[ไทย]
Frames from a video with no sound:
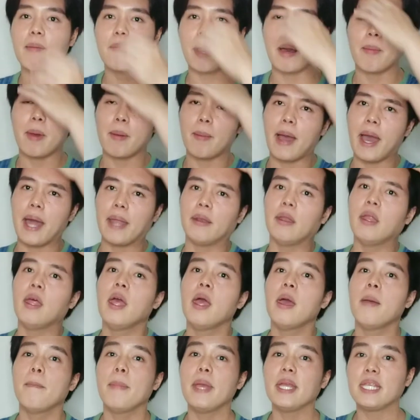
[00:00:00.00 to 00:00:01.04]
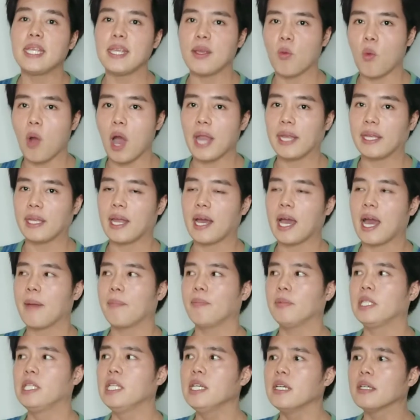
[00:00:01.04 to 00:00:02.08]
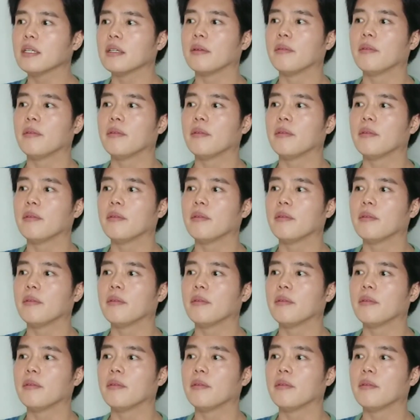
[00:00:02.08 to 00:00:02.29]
มาประมาณไม่กี่วันนะครับ ซึ่ง